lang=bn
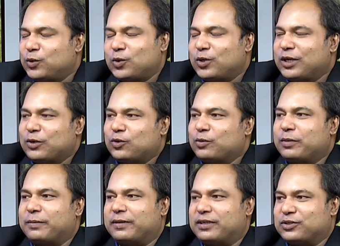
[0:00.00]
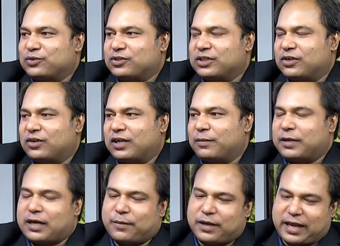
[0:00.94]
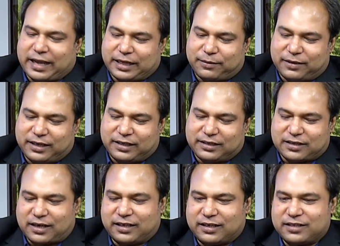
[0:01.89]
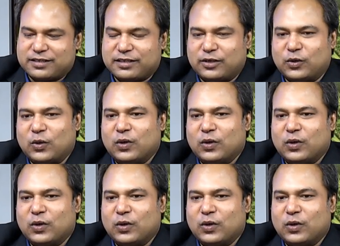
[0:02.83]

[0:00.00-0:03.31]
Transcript: ওই ধরনের কোনো প্রিপারেশন ছিল না আমার আমার একেবারেই টার্গেটই ছিল